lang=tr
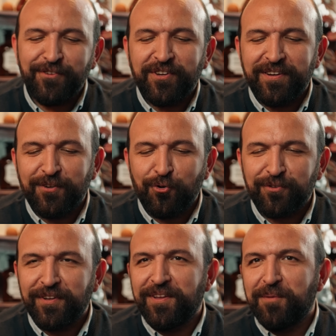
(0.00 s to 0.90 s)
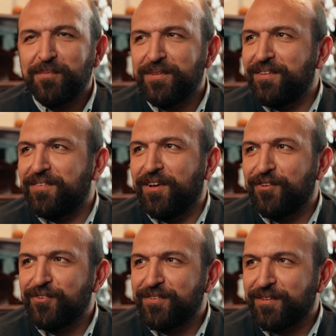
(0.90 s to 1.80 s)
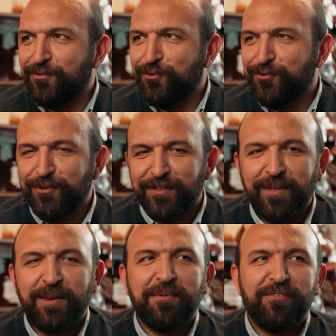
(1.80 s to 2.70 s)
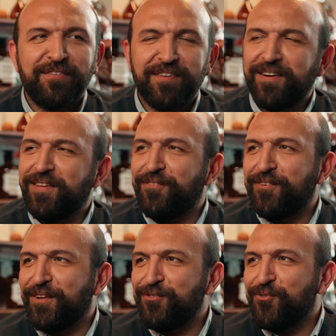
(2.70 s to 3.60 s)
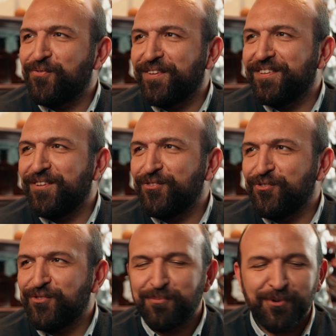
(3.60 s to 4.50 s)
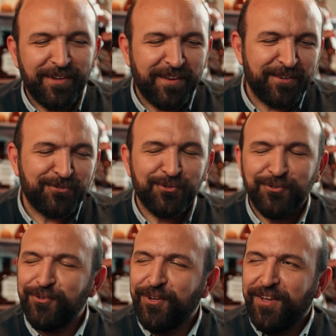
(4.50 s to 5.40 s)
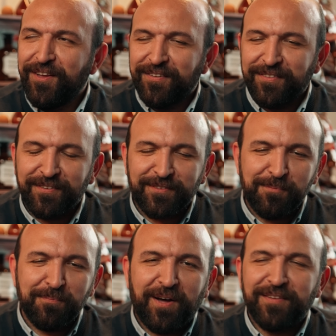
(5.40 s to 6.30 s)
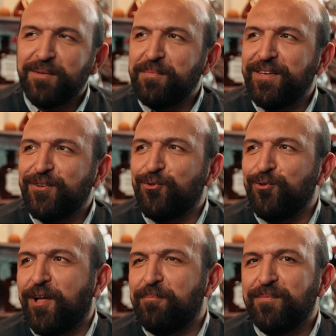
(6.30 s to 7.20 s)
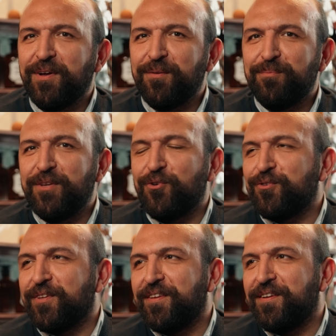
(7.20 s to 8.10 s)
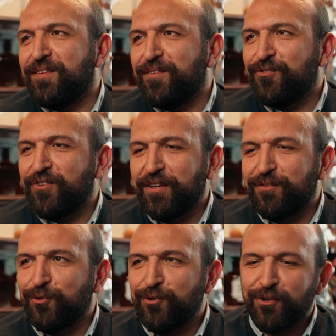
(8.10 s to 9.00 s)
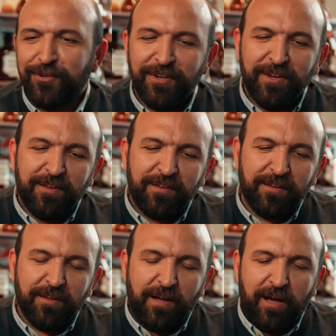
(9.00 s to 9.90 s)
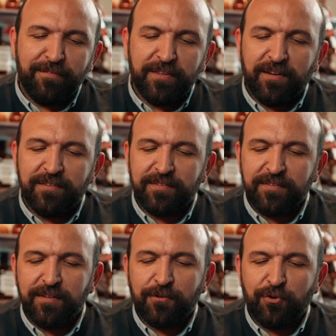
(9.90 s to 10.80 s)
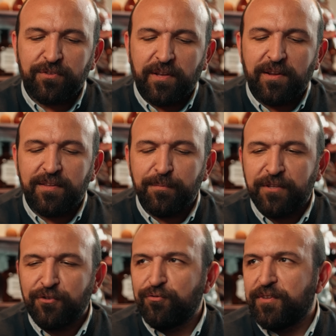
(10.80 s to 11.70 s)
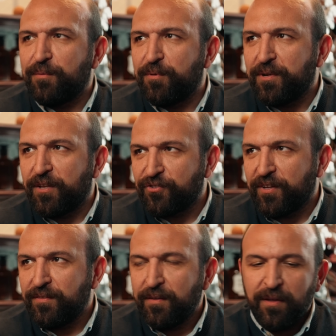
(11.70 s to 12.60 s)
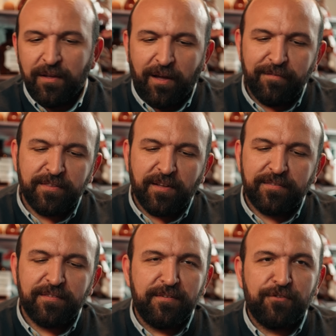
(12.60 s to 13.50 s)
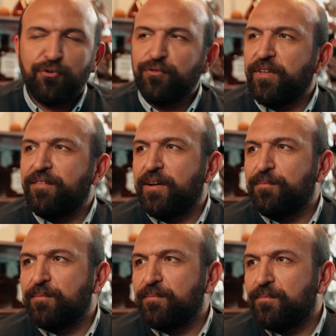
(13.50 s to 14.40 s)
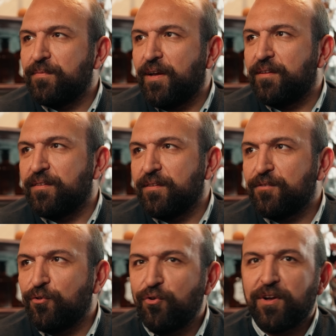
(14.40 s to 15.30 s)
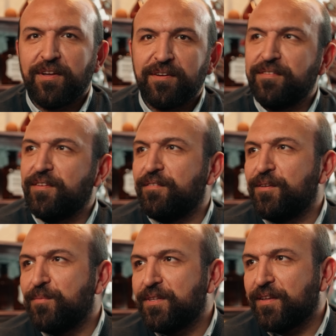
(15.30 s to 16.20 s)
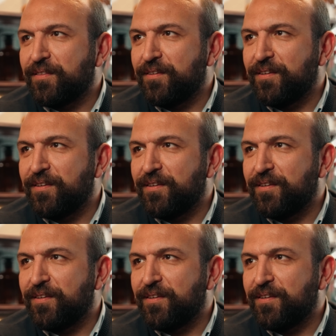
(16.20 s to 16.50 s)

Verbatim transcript: şeyle kokteyl yapmanın ihtiyacını hissediyoruz öyle. Deneme vesaireler falan çok fazlalaşınca böyle her türlü nasıl diyeyim malzemeyi kullanma bir noktada hmm. şeyiniz oluyor. Ee, ayva da aslında kokteyllerde bence güzel bir bileşen. Ayva tatlısını çok sever miyim derseniz o kadar da sevdiğim bir tatlı